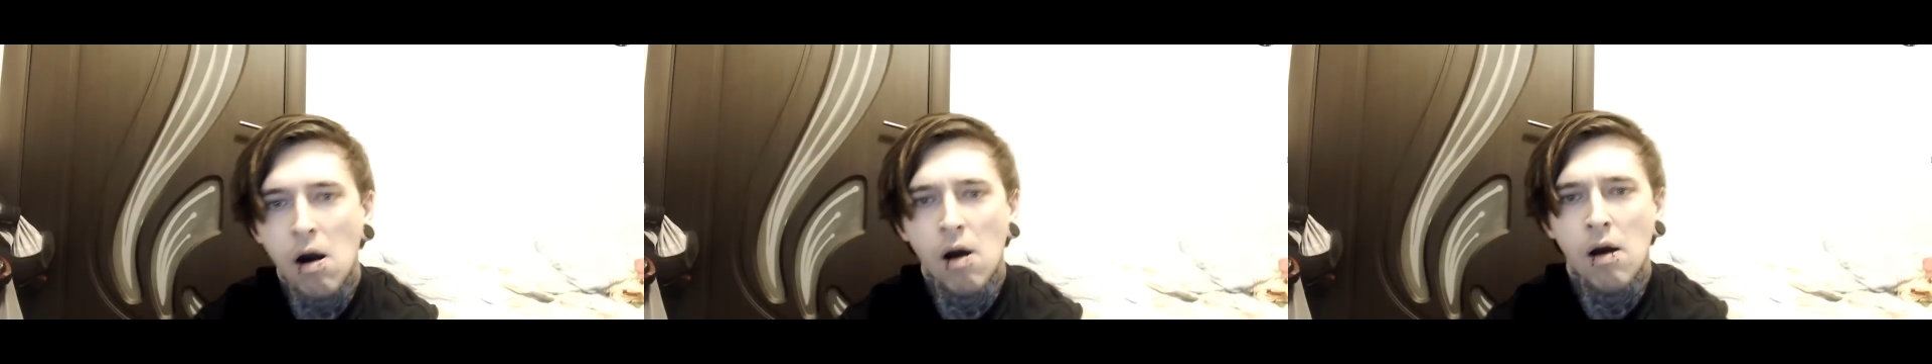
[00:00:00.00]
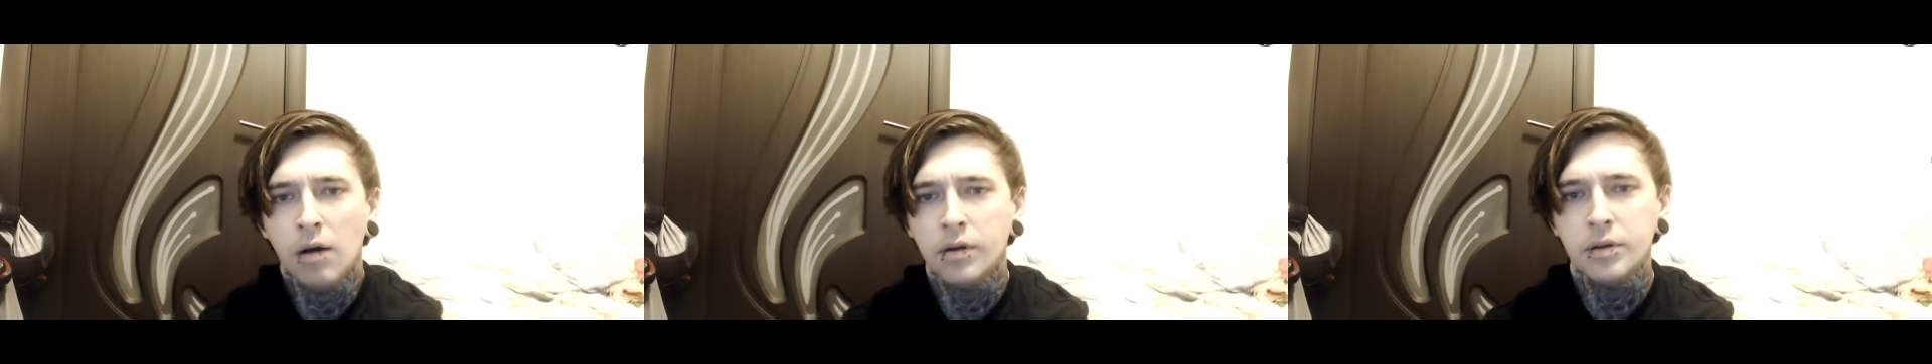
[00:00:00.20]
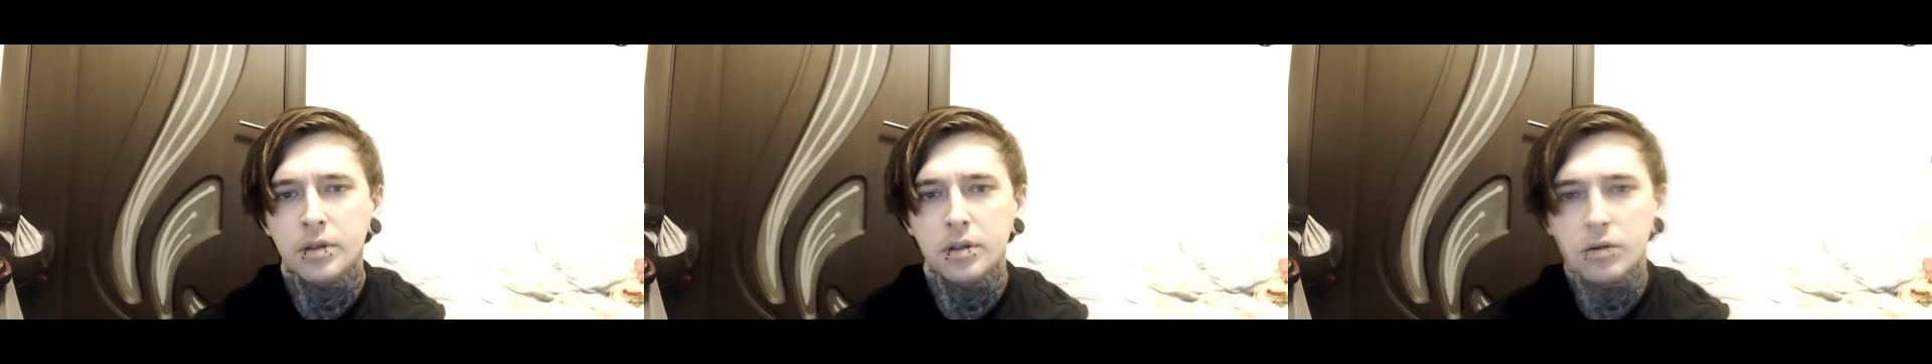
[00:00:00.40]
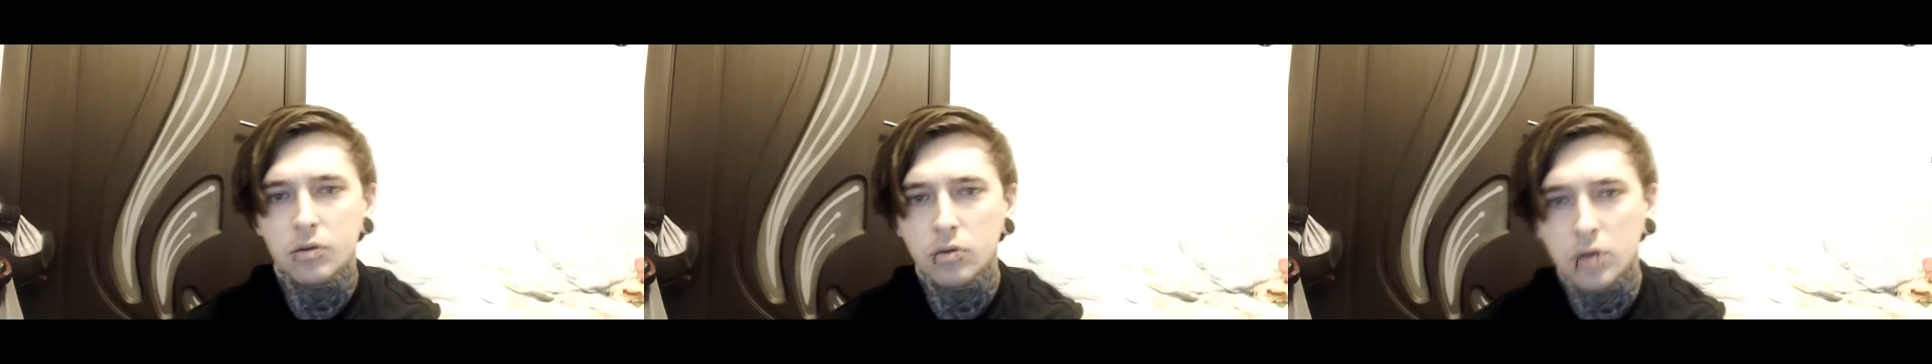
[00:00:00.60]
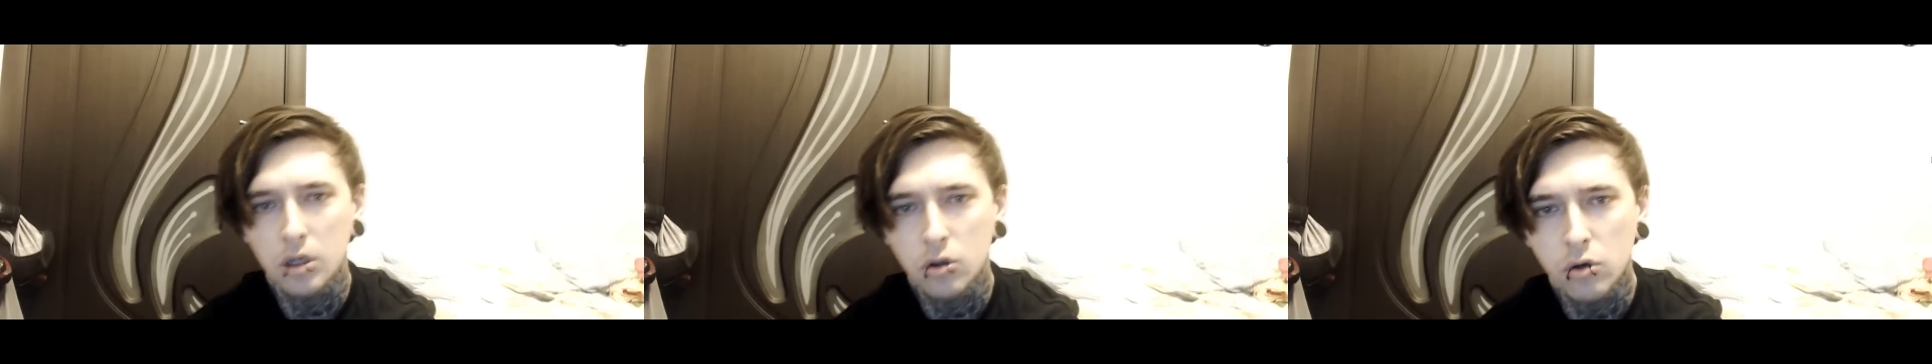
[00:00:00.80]
Ну,
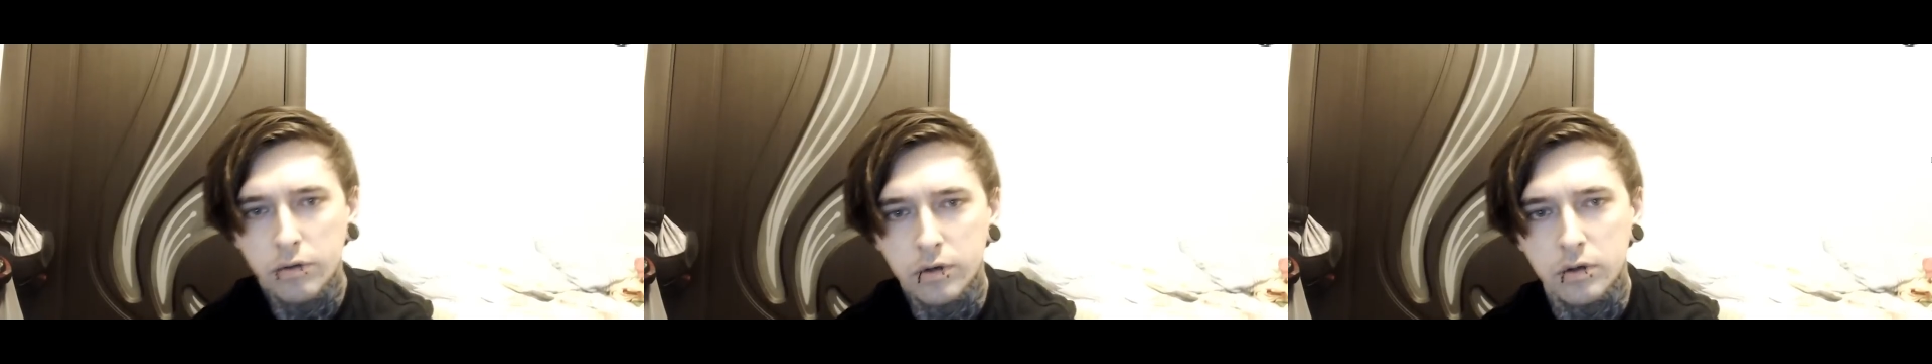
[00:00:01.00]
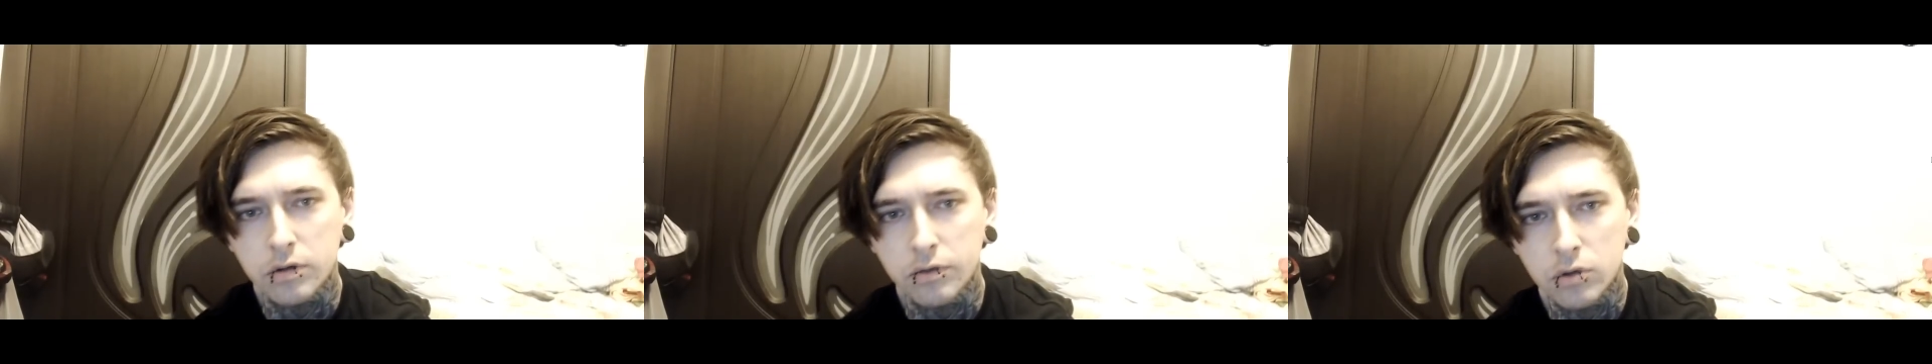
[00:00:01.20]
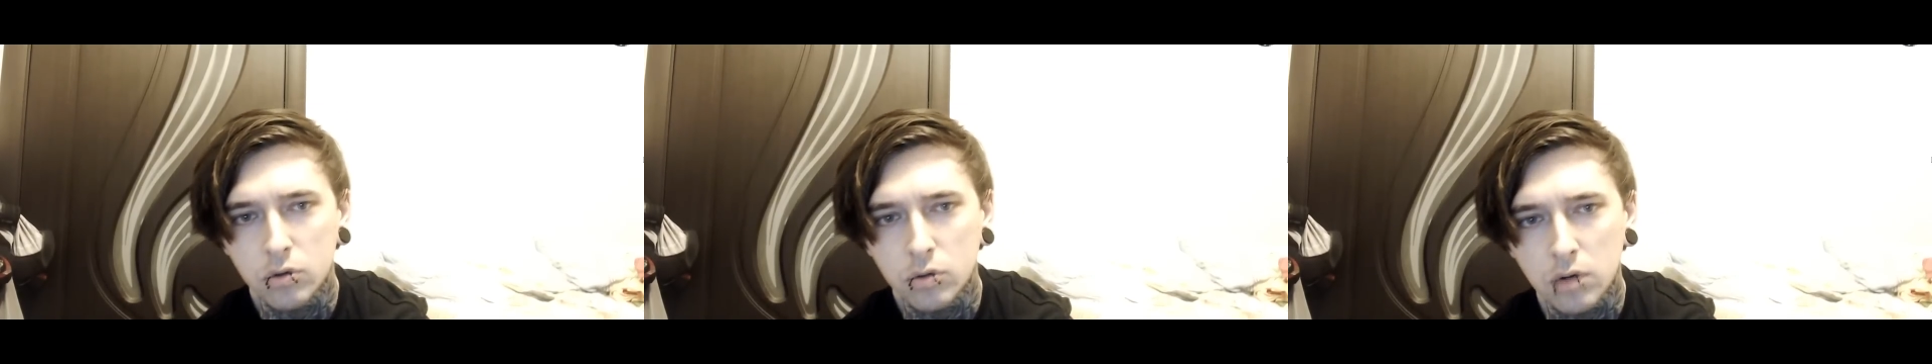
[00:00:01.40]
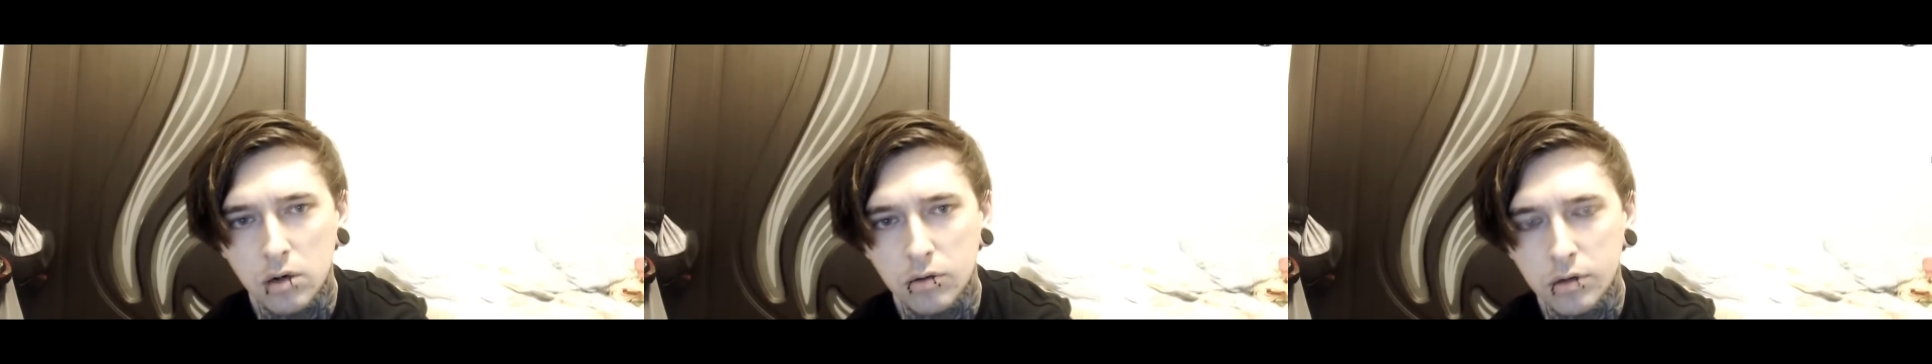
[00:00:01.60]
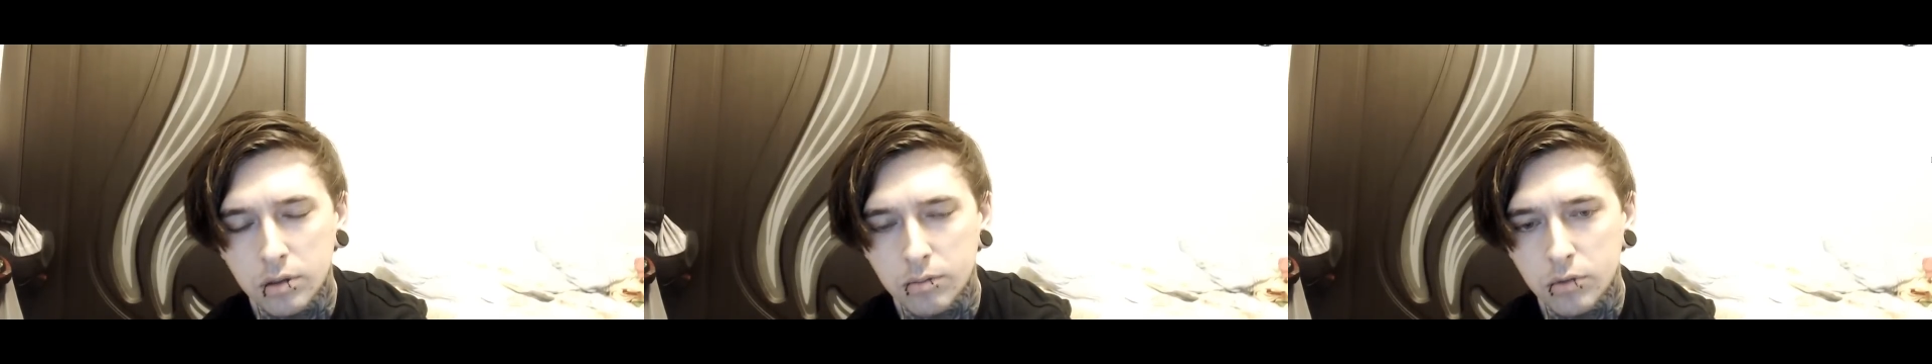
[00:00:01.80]
я новый заведу
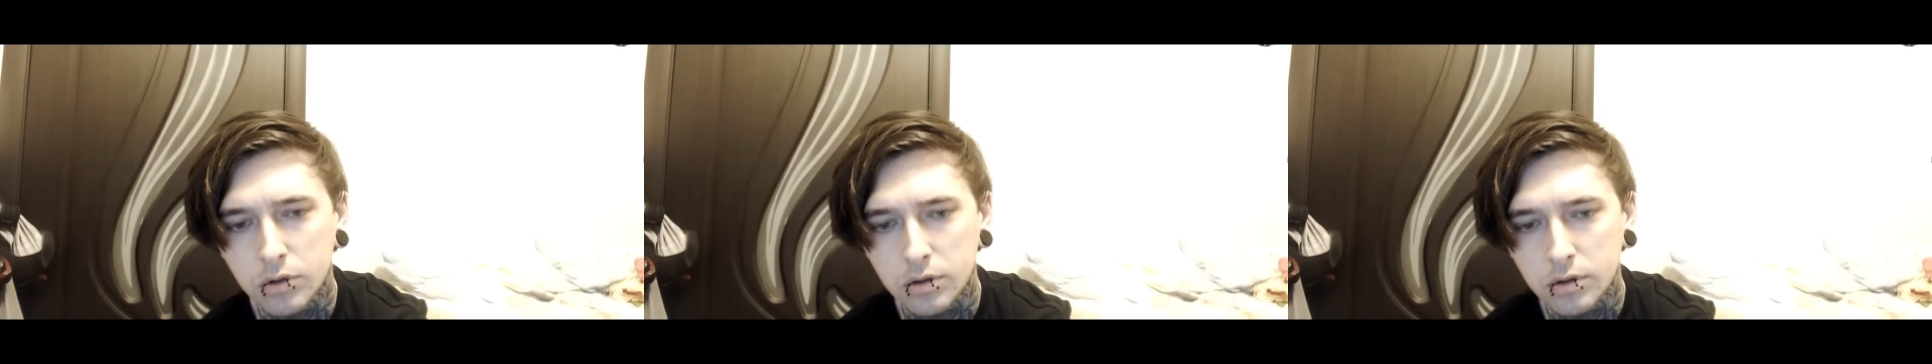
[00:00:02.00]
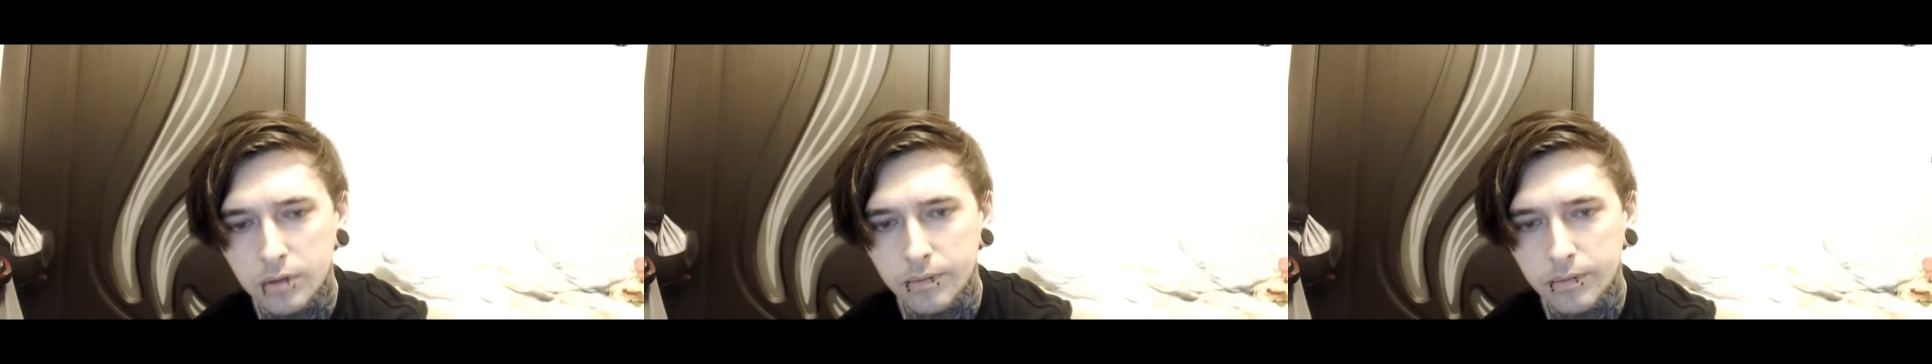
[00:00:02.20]
какой-нибудь.